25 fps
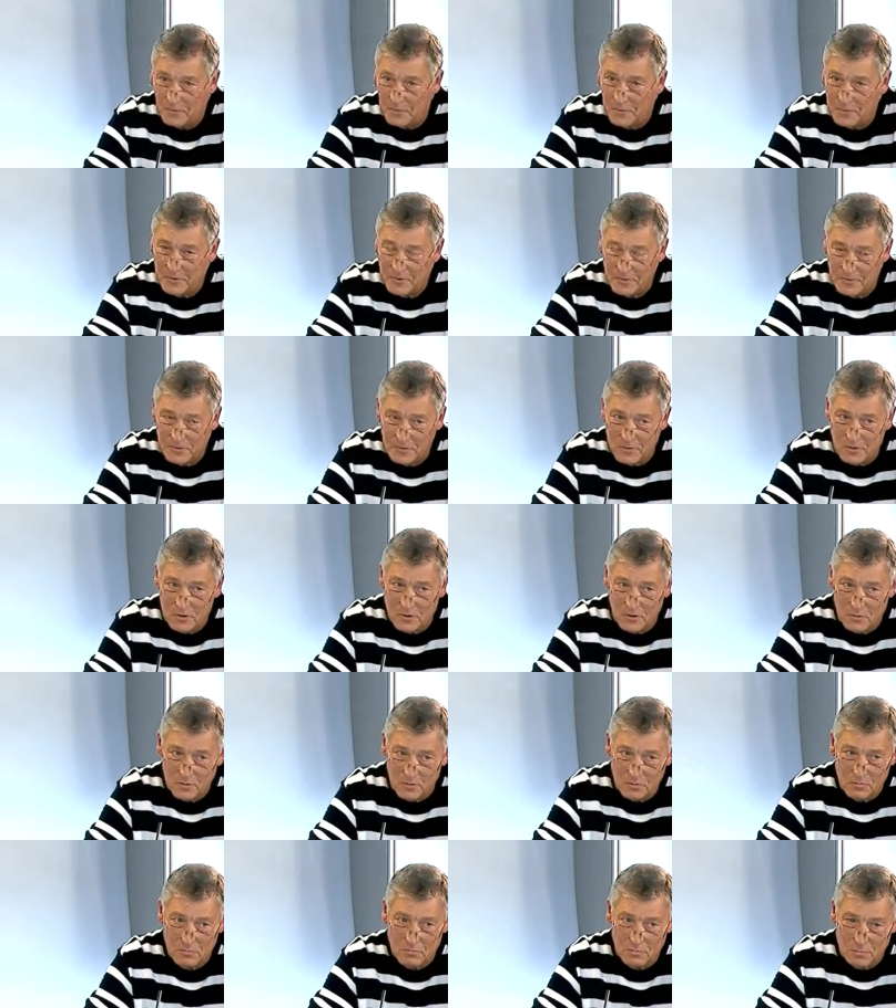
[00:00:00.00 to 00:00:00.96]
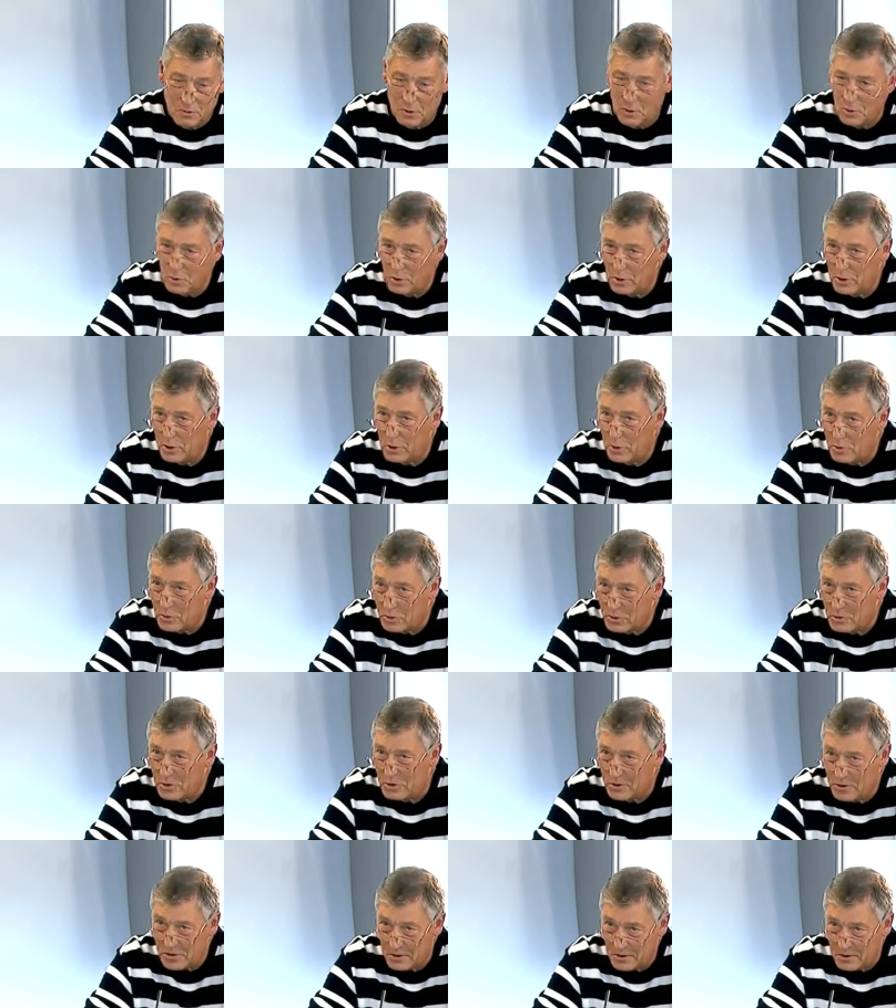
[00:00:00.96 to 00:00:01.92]
провести, ну, плохой,
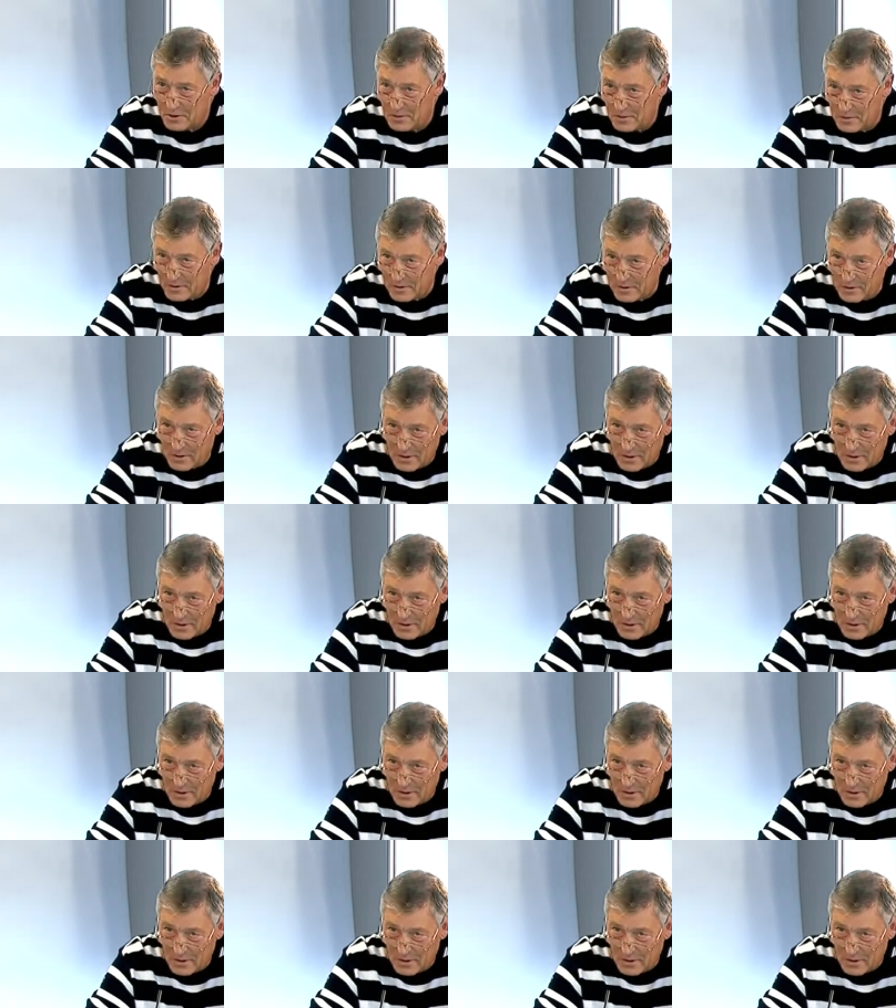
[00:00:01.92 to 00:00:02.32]
хороший человек,